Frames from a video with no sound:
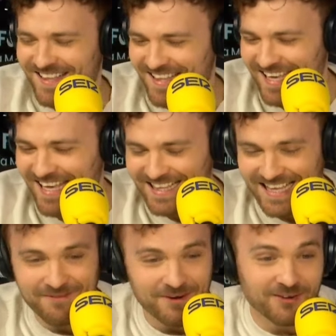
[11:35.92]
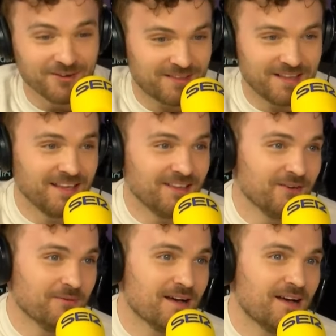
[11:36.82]
sí, sí, bueno, sí, yo
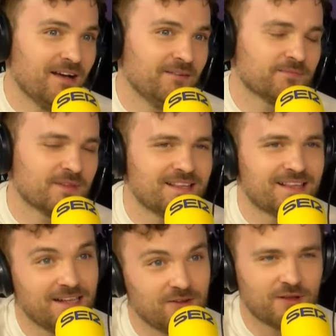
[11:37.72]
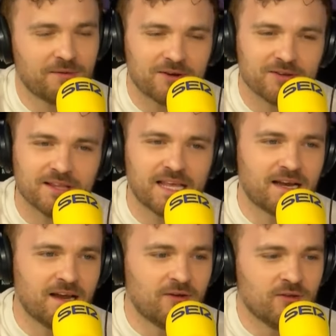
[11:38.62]
iba... Es que todavía no lo tenía
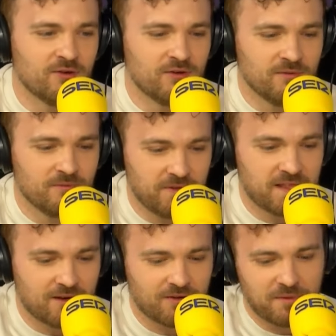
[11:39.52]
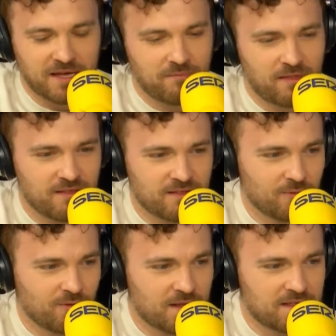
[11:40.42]
claro. Yo física o química empecé en
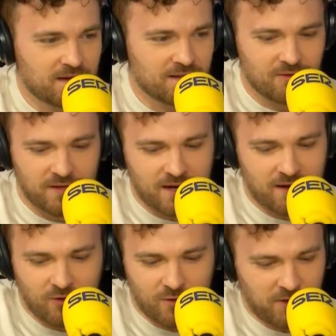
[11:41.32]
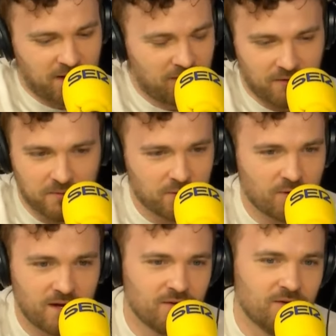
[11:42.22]
segundo bachillerato y era o comunicación
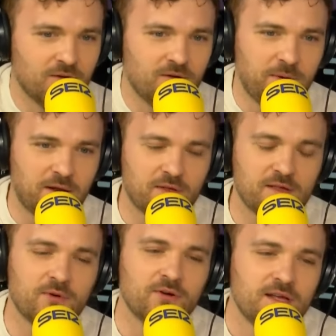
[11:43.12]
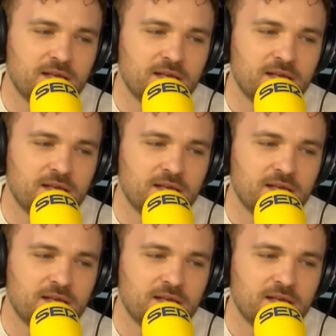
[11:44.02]
audiovisual o, periodismo.